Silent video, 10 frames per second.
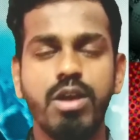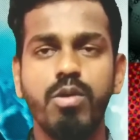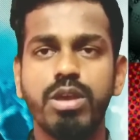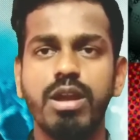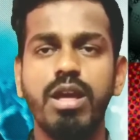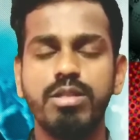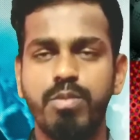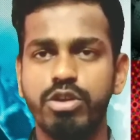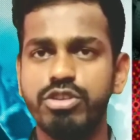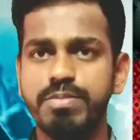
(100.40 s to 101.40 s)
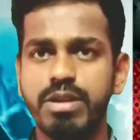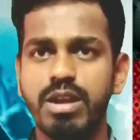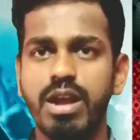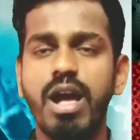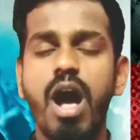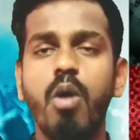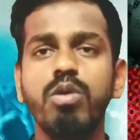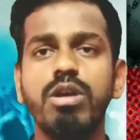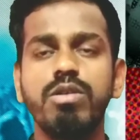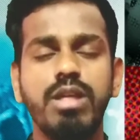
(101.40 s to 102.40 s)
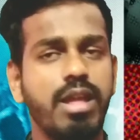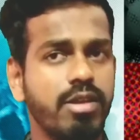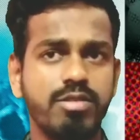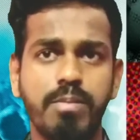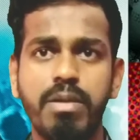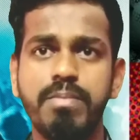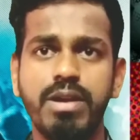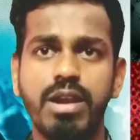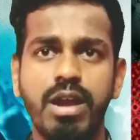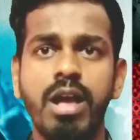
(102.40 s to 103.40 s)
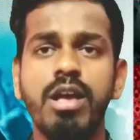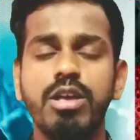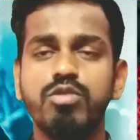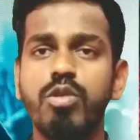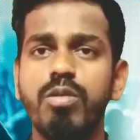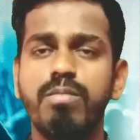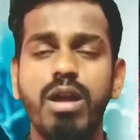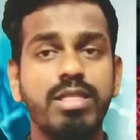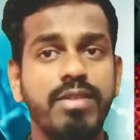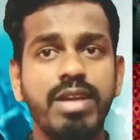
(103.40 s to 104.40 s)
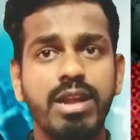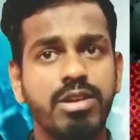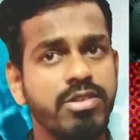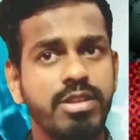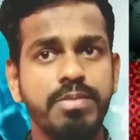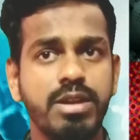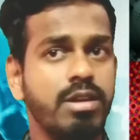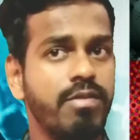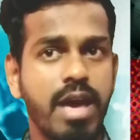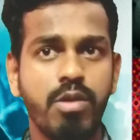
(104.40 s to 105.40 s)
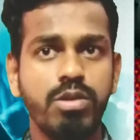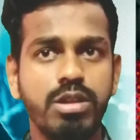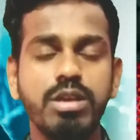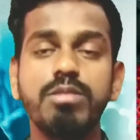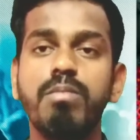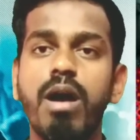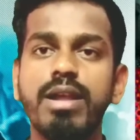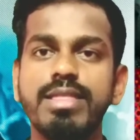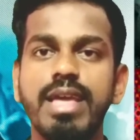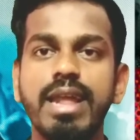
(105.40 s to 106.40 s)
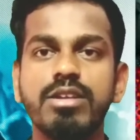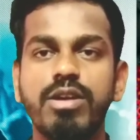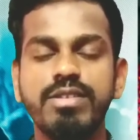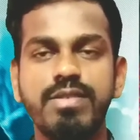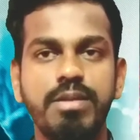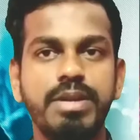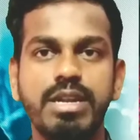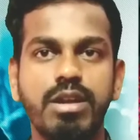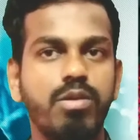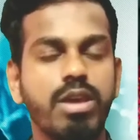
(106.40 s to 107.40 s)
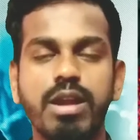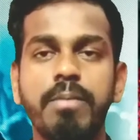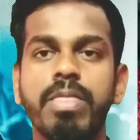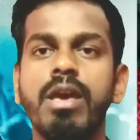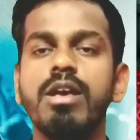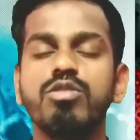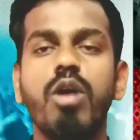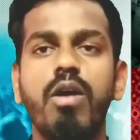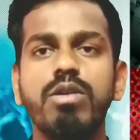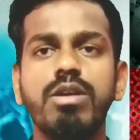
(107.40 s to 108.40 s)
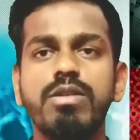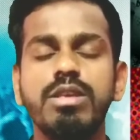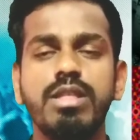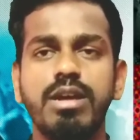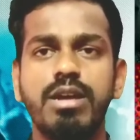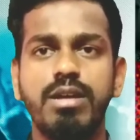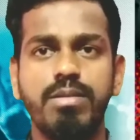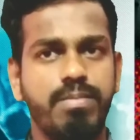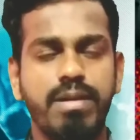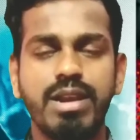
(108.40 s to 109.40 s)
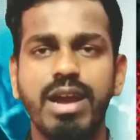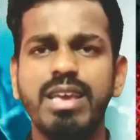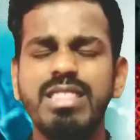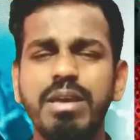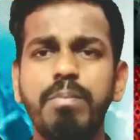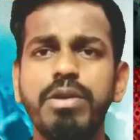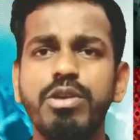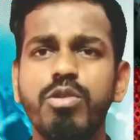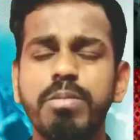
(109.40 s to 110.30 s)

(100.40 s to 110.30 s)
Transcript: ஓகேங்களா அது ப்ரொடக்ஷன் பண்ணுறாங்க அவங்க தான் வந்து எல்லாருக்கும் சப்ளை பண்ணுறாங்க ஸோ பாரத் ஹெவி எலக்ட்ரானிக்ஸ் லிமிடெட் வேறு ஒன்று இருக்குது இது பாரத் எலக்ட்ரானிக்ஸ் லிமிடெட் ஓகேங்களா ஸோ அவங்க தான் வந்து இதை பண்ணுறாங்க இது எப்படி இருக்கும்